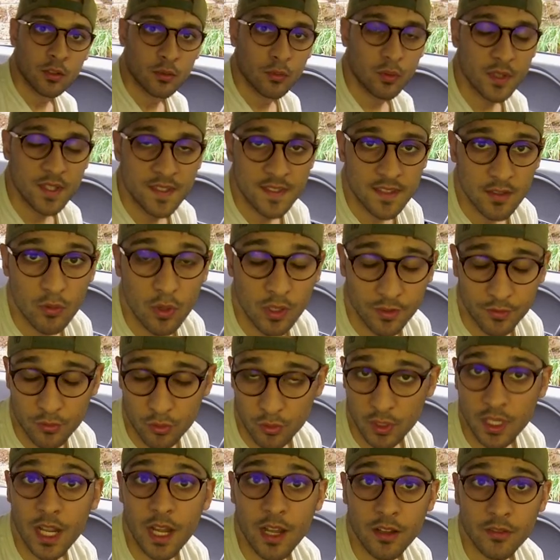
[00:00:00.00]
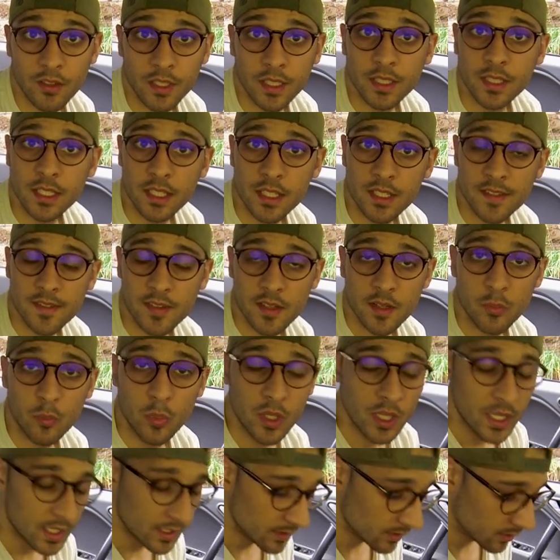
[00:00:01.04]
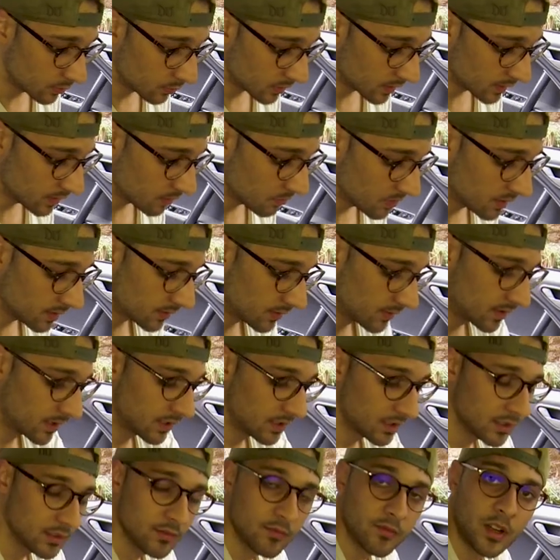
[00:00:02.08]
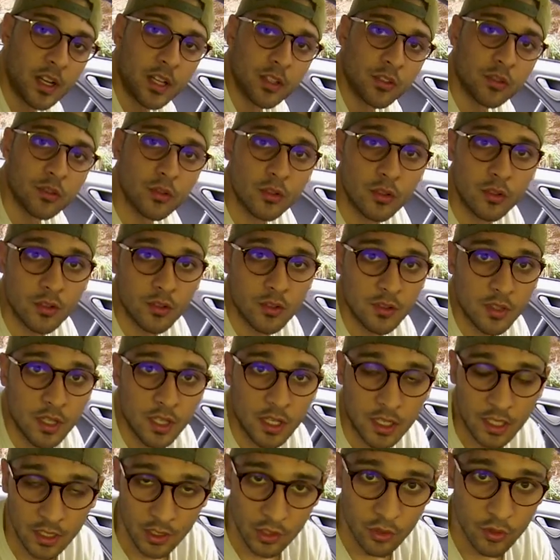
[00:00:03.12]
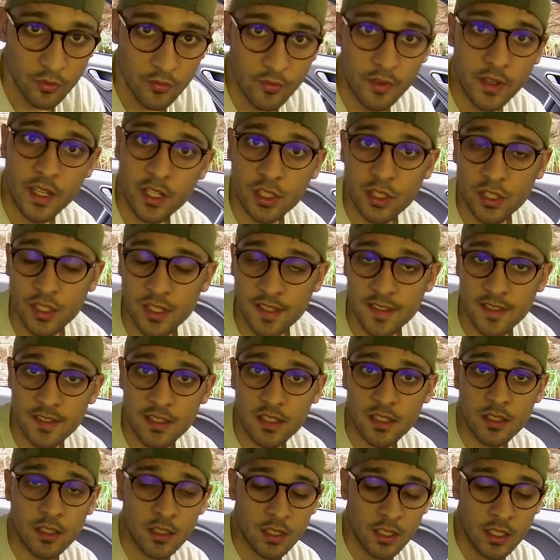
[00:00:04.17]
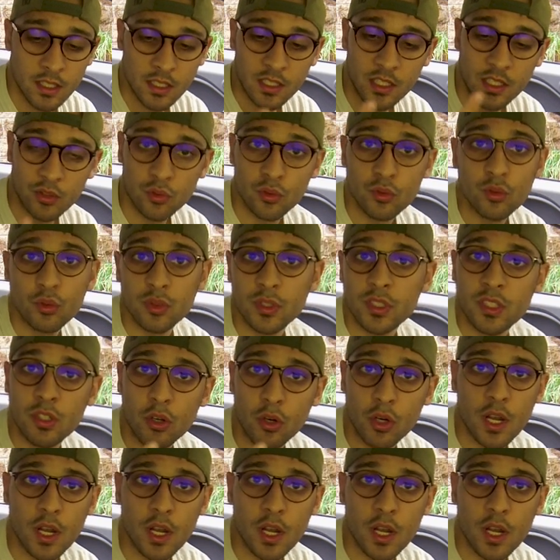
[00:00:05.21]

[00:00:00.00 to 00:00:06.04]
questi quattro cavi delle strip led praticamente vanno a convergersi in un unico